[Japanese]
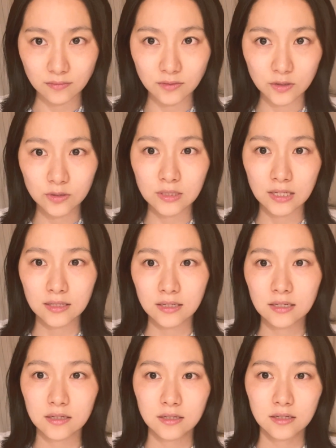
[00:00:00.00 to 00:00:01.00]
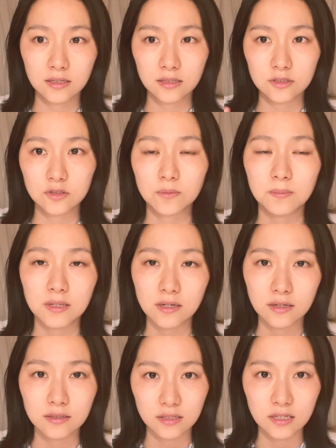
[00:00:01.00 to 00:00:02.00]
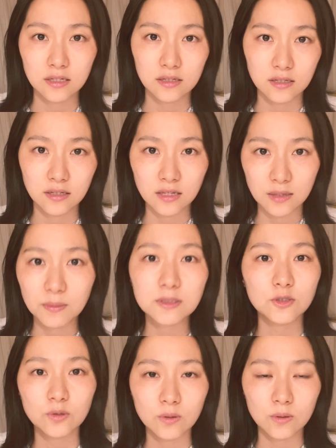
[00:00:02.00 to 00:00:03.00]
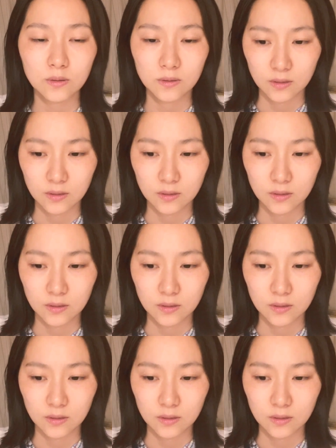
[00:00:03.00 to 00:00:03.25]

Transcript: 状態にちょっと敏感にいきましょ